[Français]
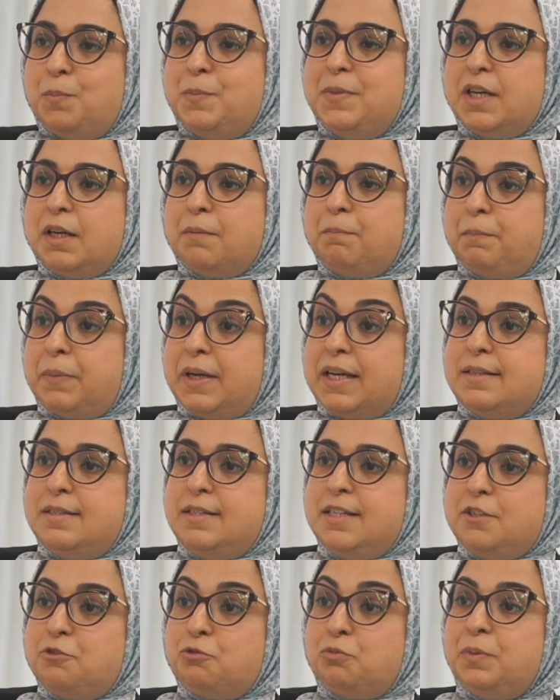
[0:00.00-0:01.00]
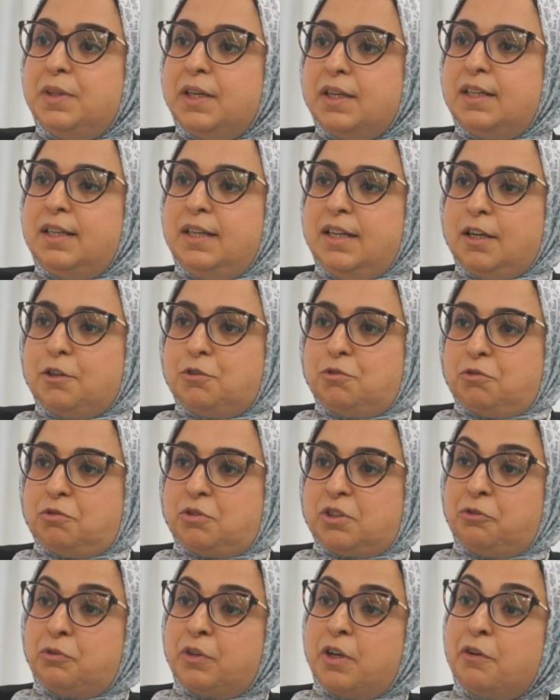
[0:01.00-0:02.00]
bien précises ou bien claires sur
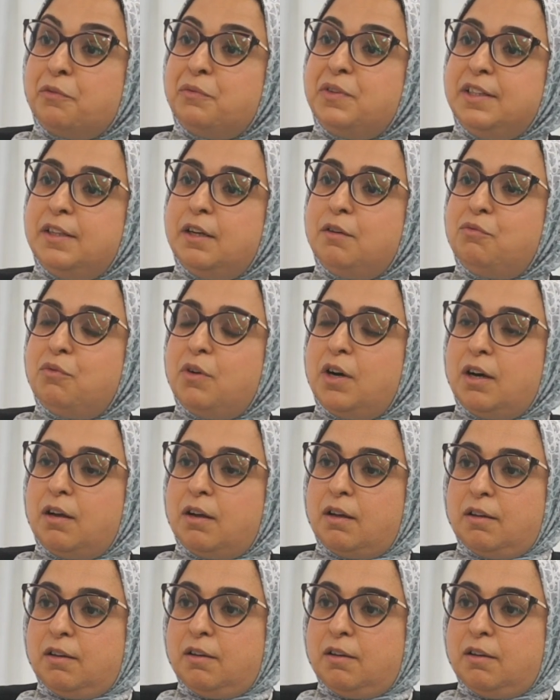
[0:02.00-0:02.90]
ce qu'on a envie d'avoir